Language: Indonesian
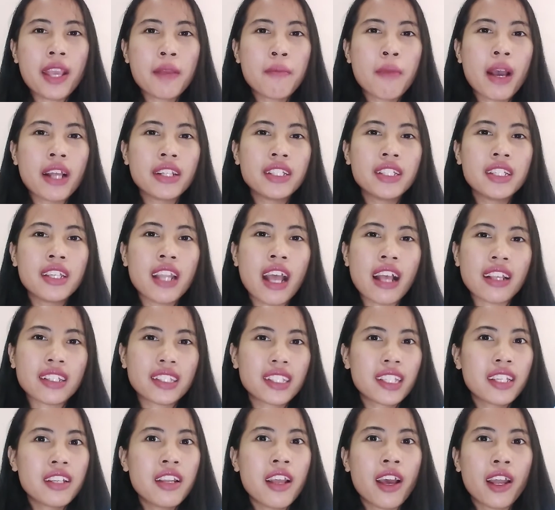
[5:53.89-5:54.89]

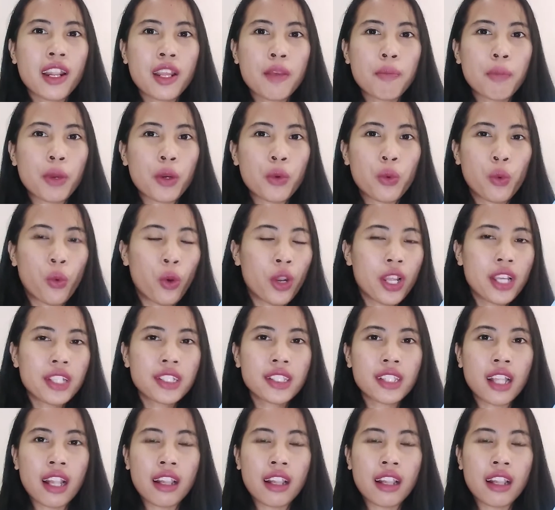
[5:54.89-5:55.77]
imajinasi dari penulis